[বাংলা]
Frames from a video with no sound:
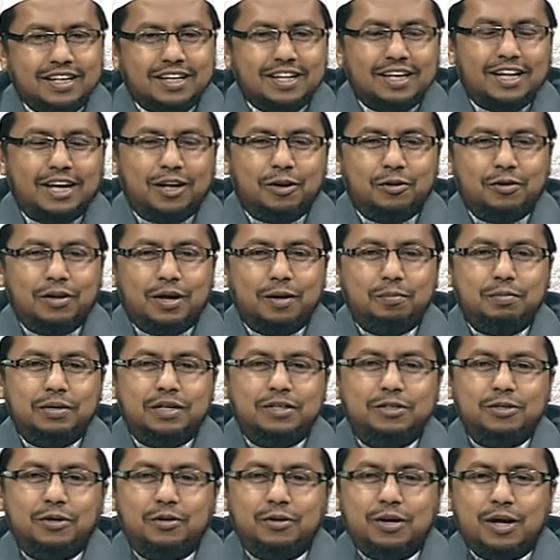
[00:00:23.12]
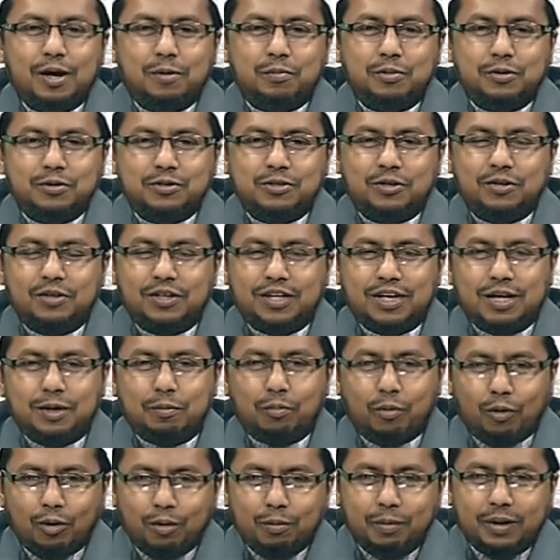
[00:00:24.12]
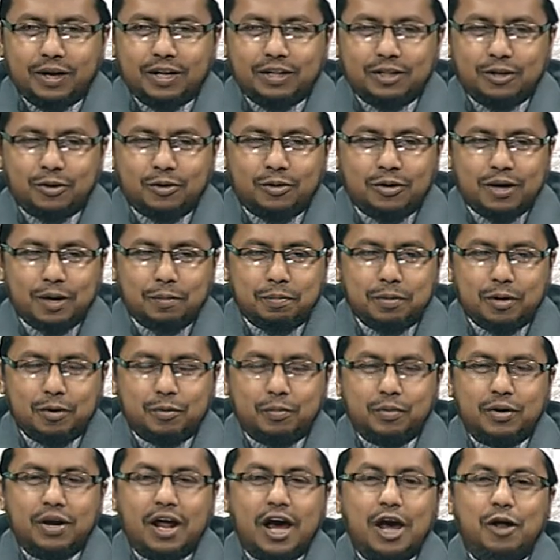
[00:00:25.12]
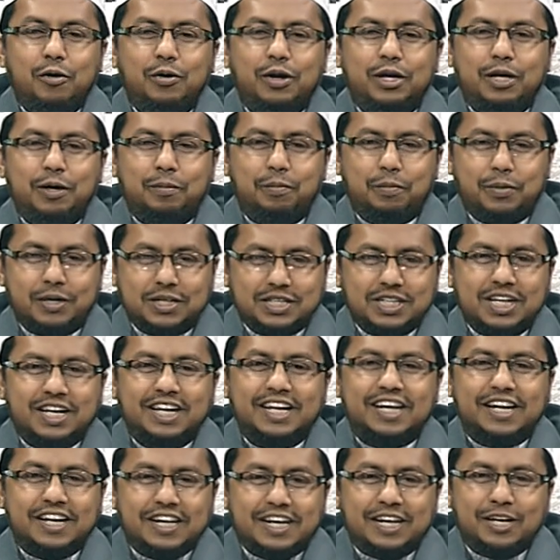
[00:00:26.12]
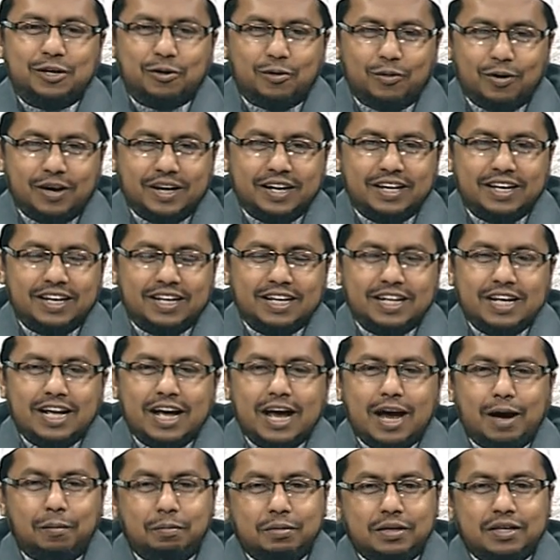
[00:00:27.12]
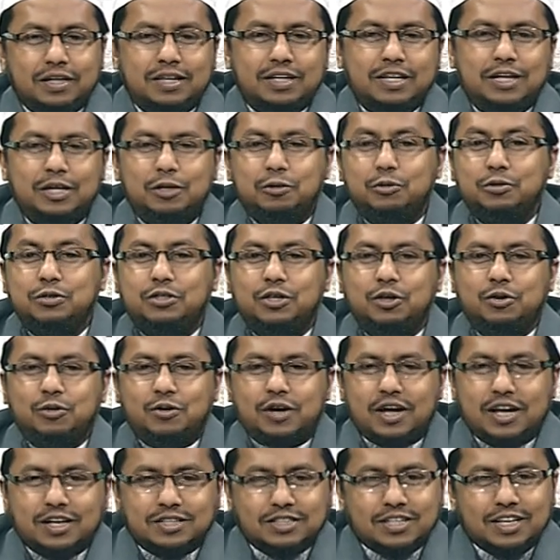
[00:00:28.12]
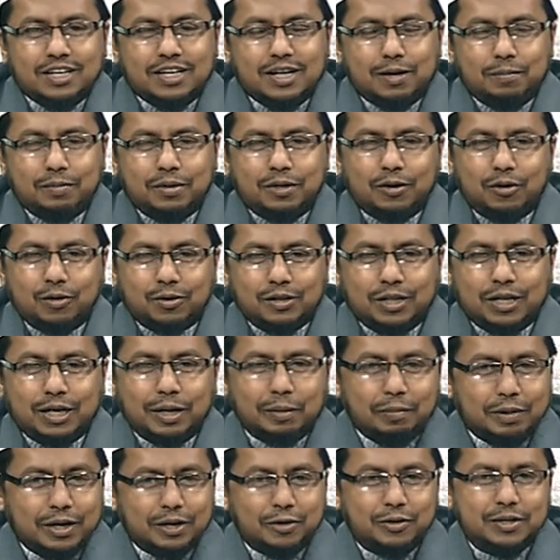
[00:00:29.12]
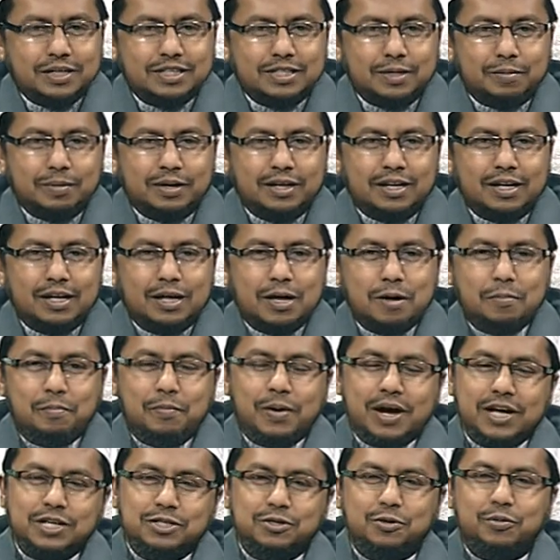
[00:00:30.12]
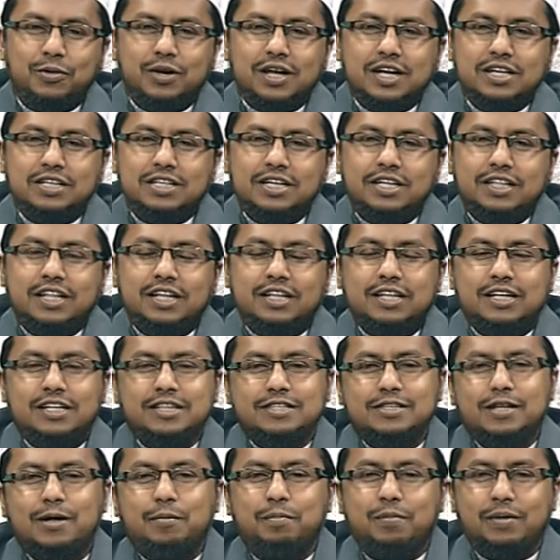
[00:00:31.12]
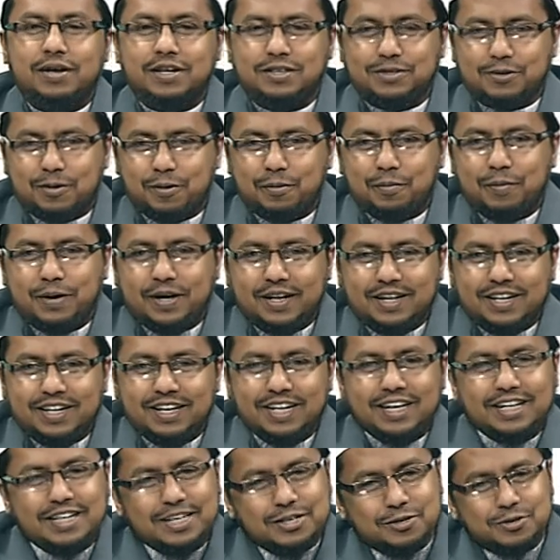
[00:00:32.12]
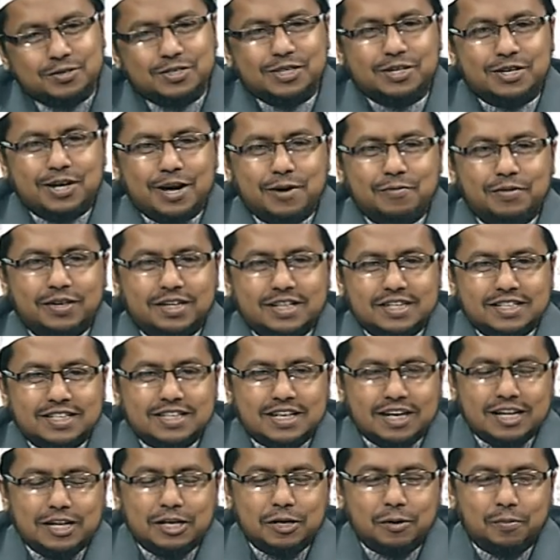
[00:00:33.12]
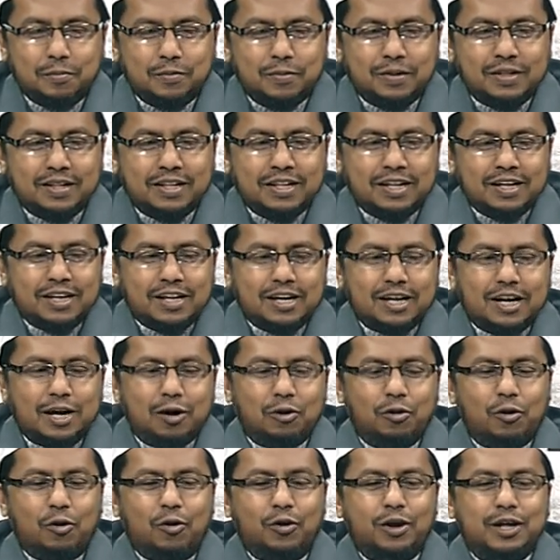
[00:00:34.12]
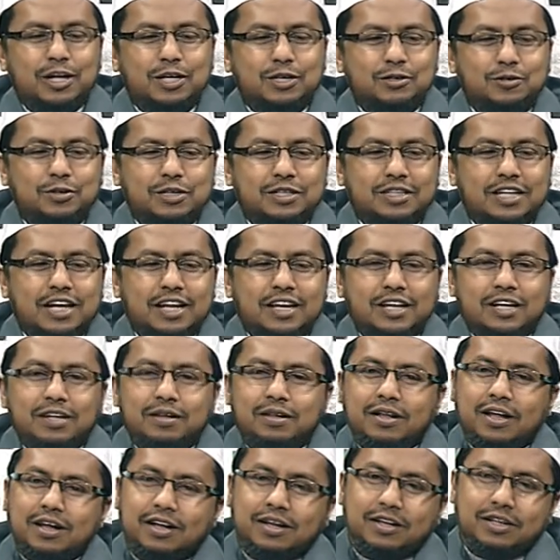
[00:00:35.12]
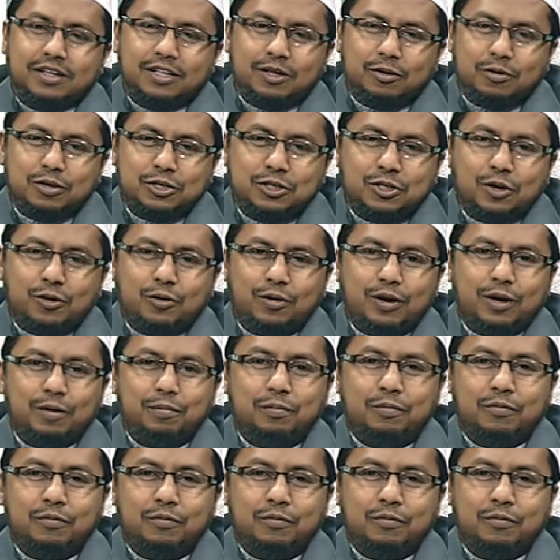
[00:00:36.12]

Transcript: কারণ আপনি যখন আপনজনদেরকে বলবেন তখন আপনার উপর আরও একটা প্রেশার ক্রিয়েট করলেন আপনি কেউ যেন না জানে আপনি ঘর থেকে বের হয়ে যাবেন পাশ করে আসলে তাদেরকে সারপ্রাইজ করবেন এটাই হচ্ছে ড্রাইভিং টেস্টের নিয়ম কারণ অনেকে যদি জানে তাহলে সকলে